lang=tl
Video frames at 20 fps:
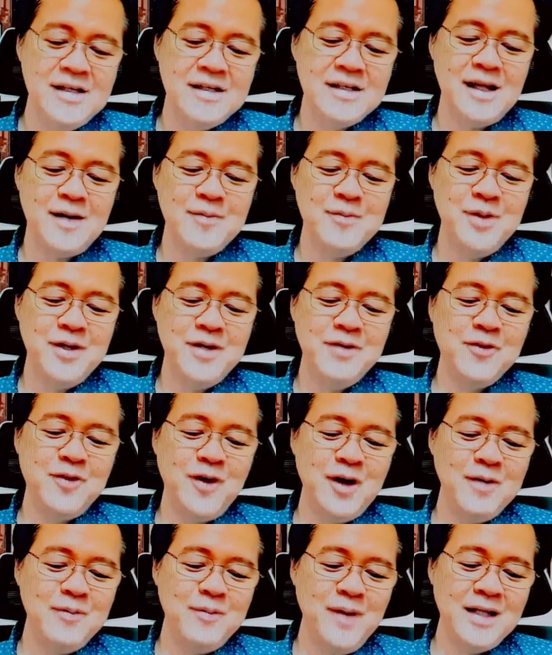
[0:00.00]
Number
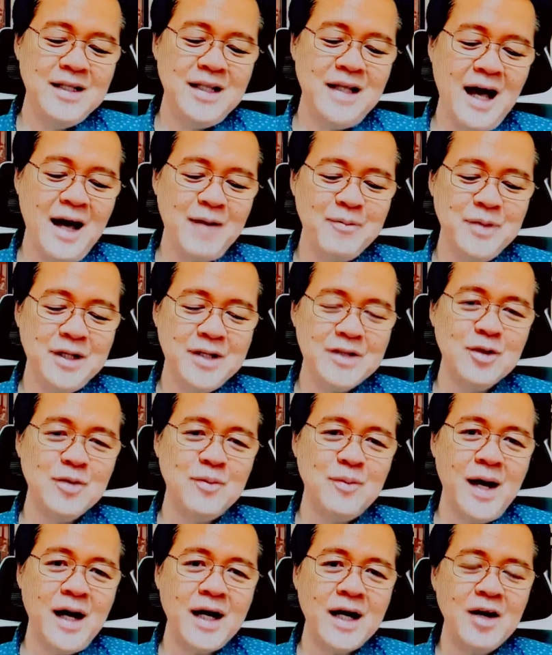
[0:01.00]
four, bad habit.
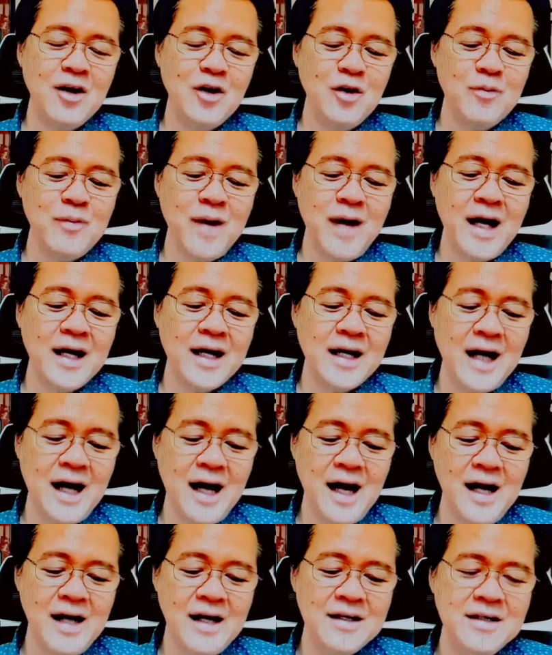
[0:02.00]

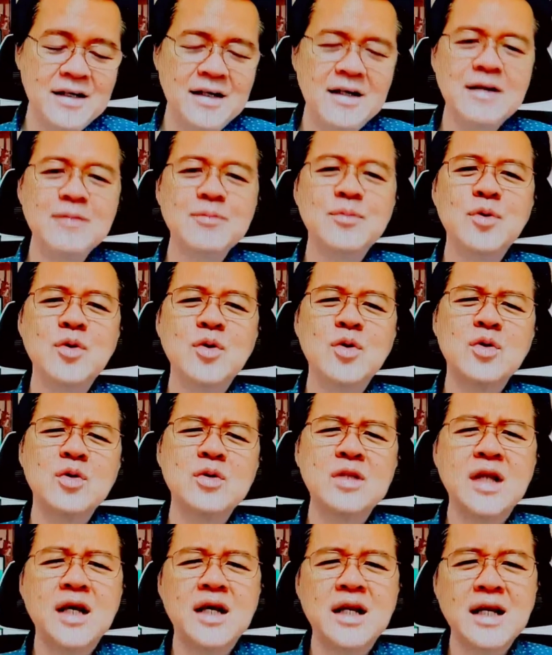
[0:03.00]
Umagang-umaga, puro
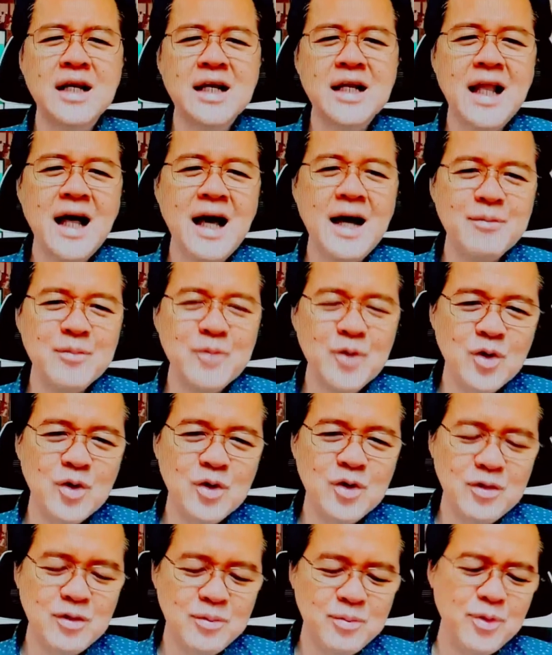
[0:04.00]
na
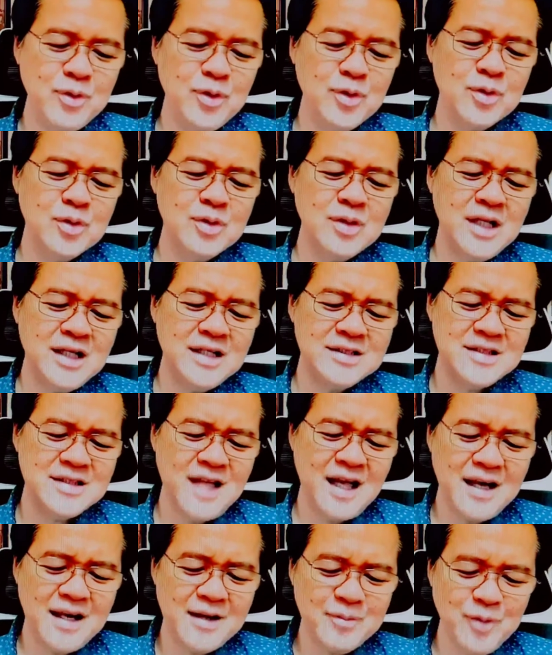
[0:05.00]
reklamo, puro na
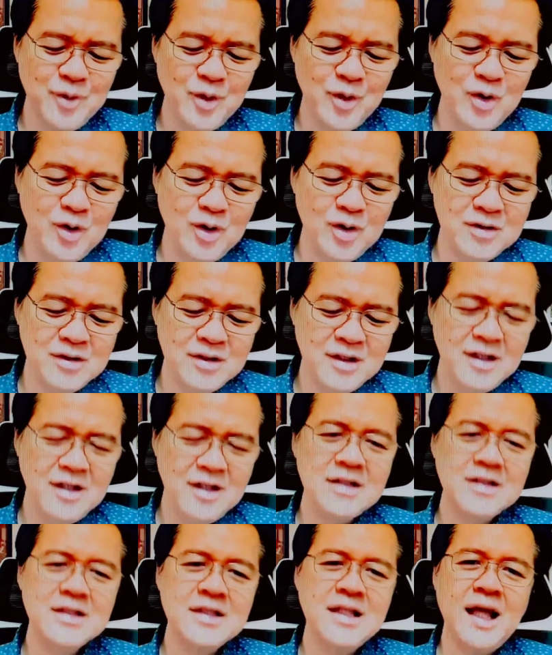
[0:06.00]
sermon,
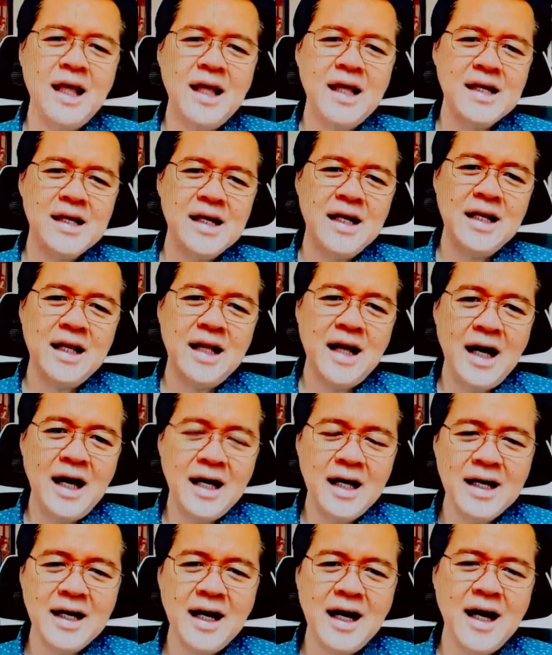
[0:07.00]
nega na
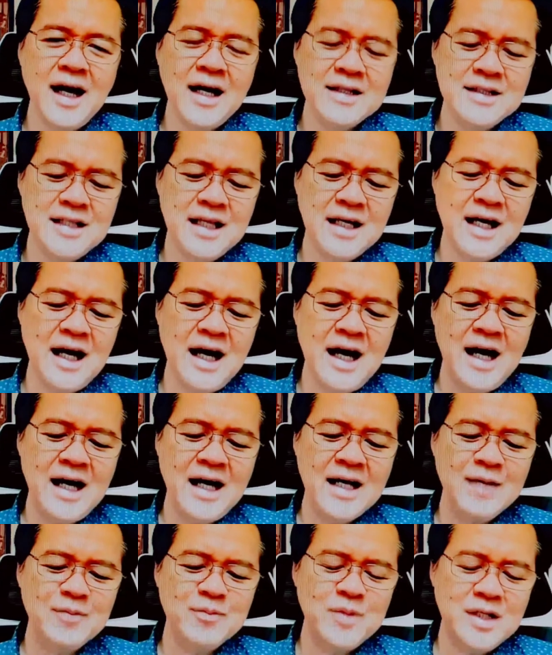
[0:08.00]
agad,
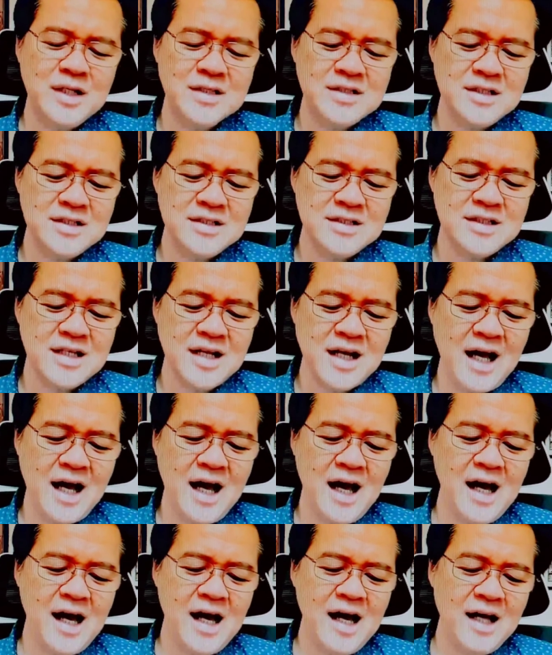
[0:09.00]
nangahanap ng
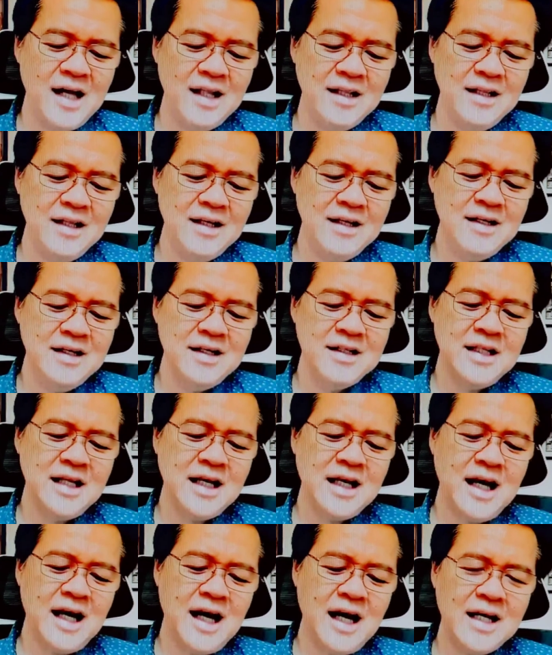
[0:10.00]
sisiraan,
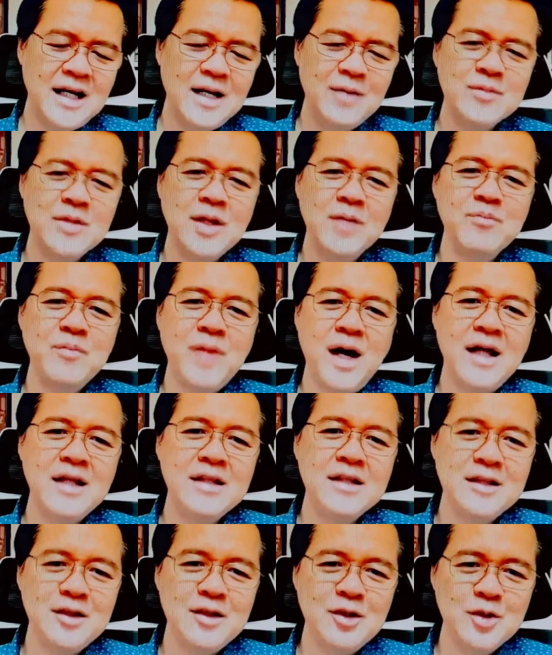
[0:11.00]
naghahanap ng
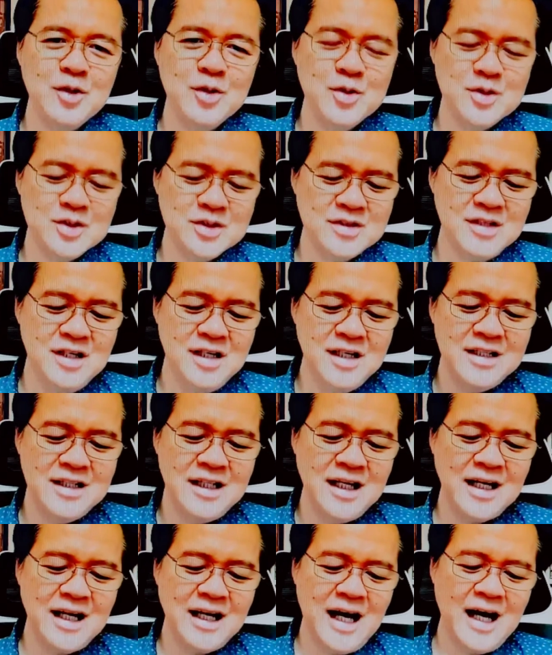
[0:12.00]
bad news,
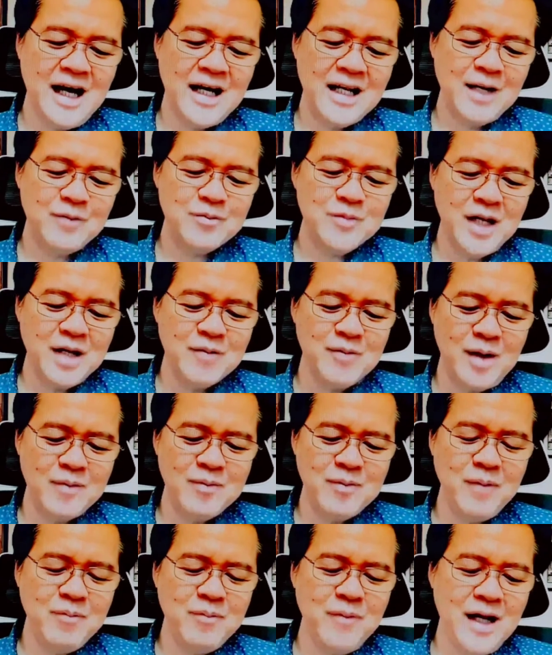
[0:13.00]
naghahanap ng
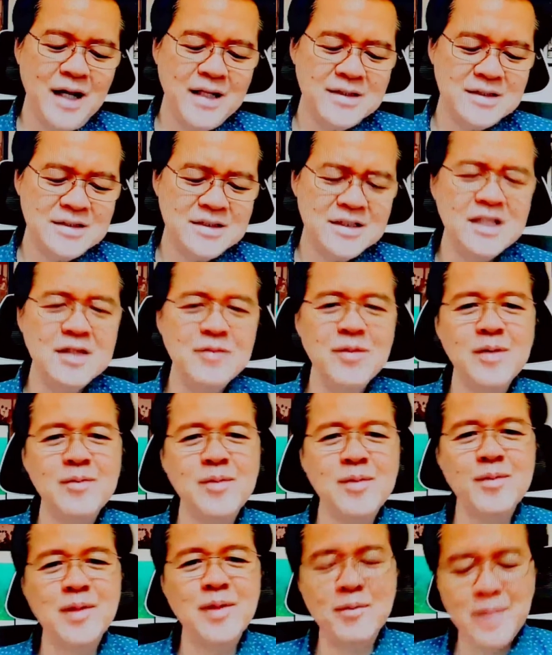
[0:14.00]
mababash. Sino ba
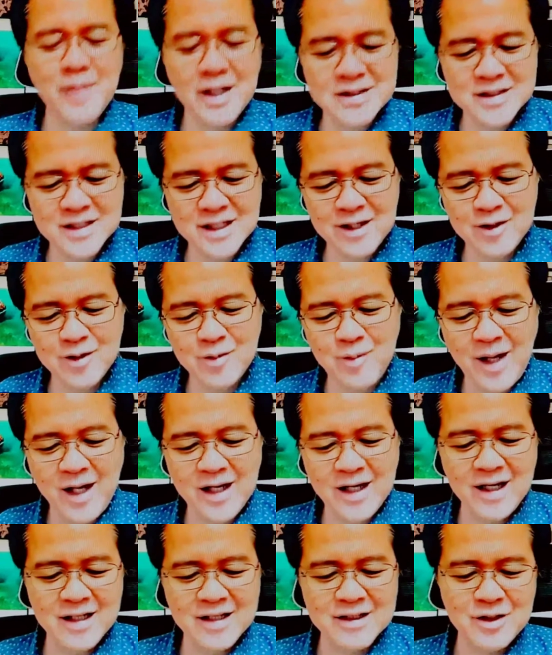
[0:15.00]
mababash ngayong
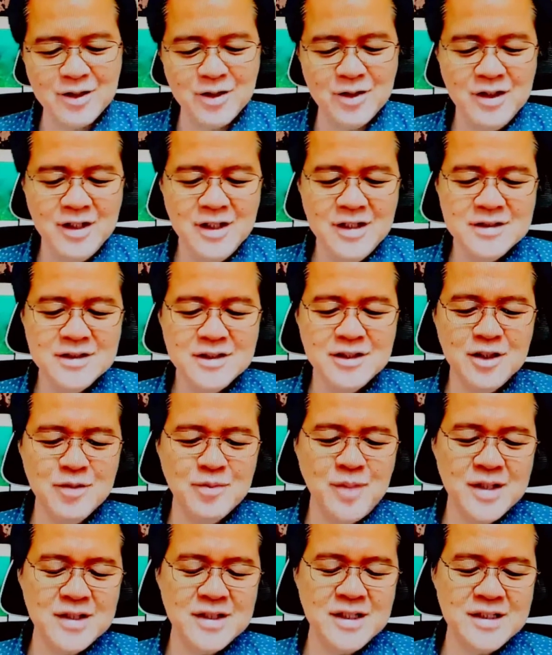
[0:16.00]
umagang to? Sino
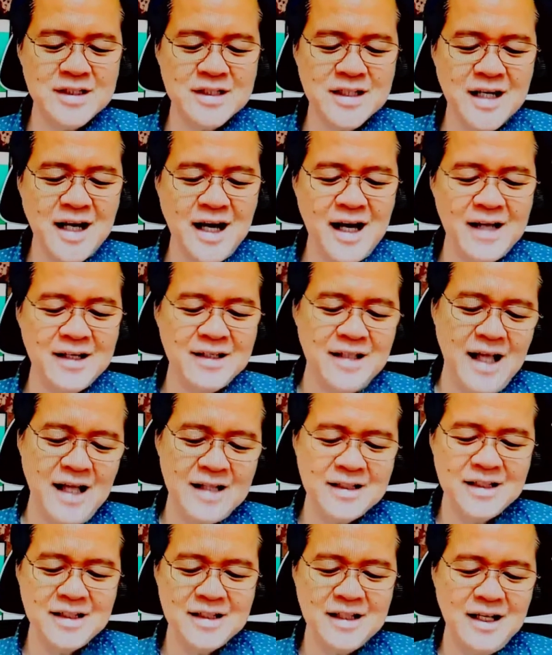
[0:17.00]
ba titirahin
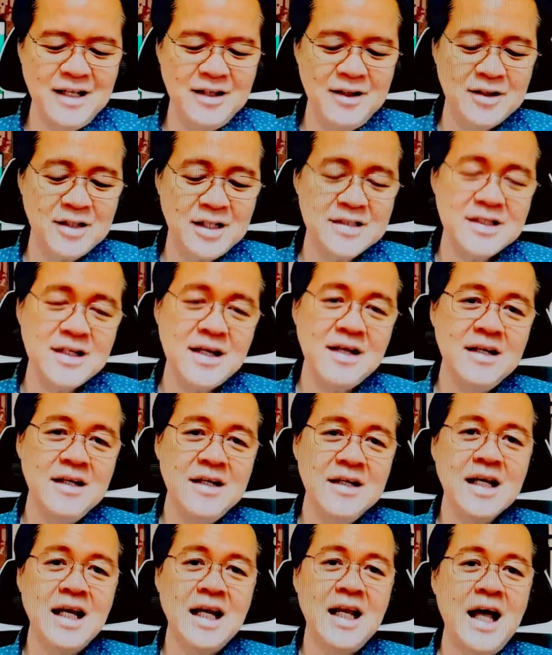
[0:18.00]
natin ngayon? Kasi
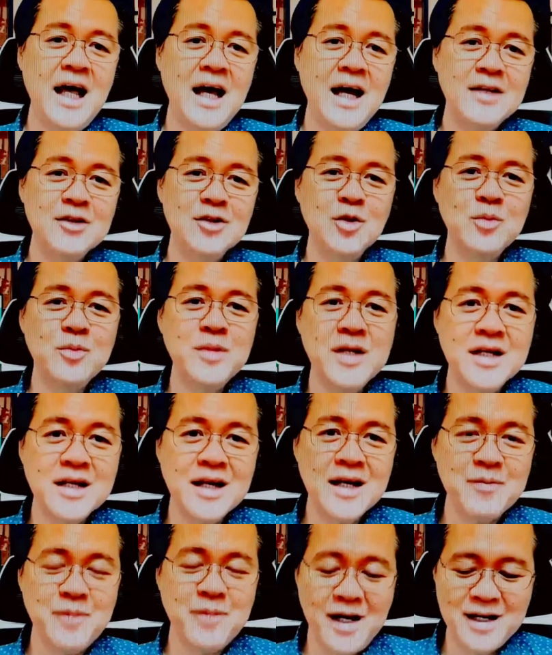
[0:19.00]
kailangan
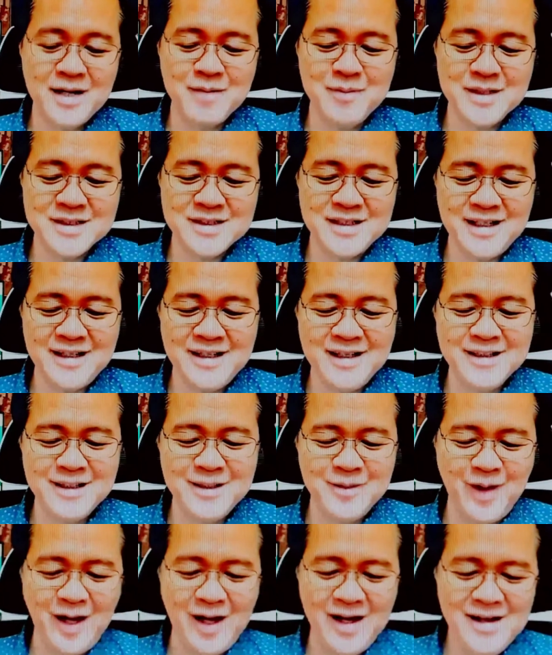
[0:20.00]
tumira para masaya, di
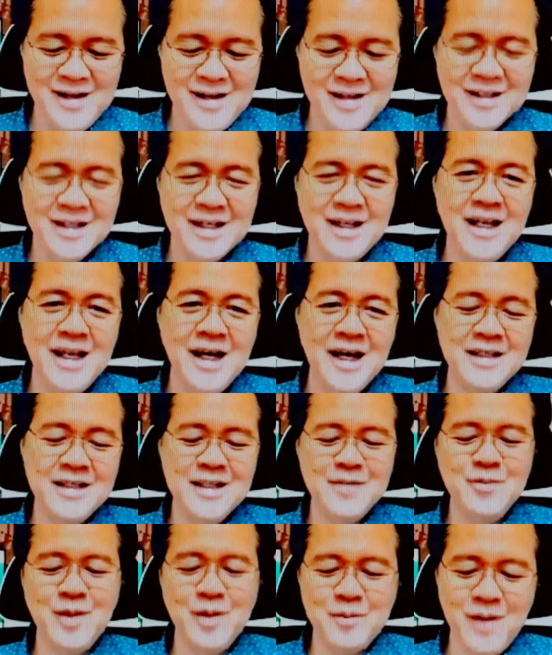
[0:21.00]
ba? Kailangan
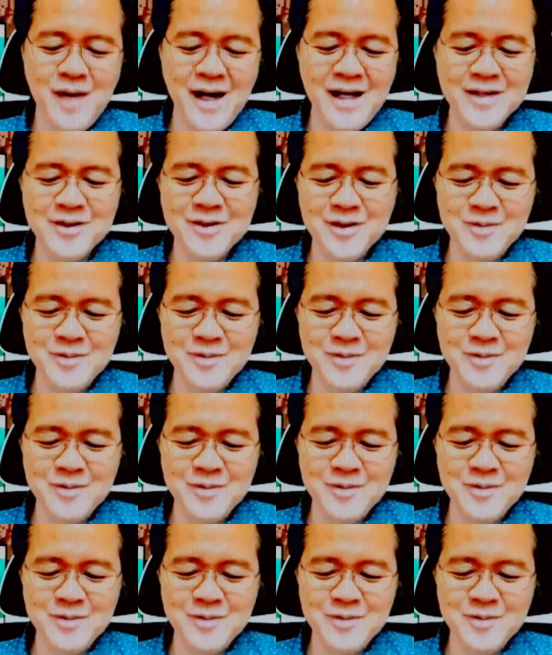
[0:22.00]
ibaba yung